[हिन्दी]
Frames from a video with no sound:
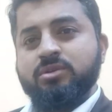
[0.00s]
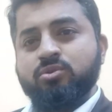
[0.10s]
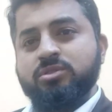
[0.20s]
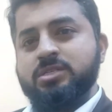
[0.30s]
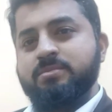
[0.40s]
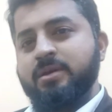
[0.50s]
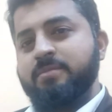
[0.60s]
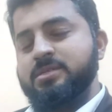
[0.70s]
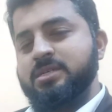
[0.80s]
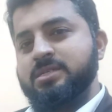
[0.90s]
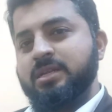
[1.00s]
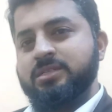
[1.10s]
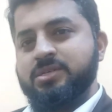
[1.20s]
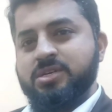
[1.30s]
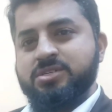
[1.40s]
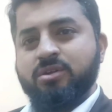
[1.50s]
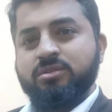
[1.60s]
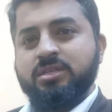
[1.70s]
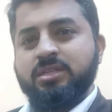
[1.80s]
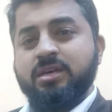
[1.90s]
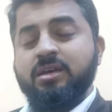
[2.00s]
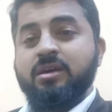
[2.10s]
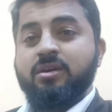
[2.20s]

टू जिसमें बिजनेस की रजिस्ट्रेशन होती थी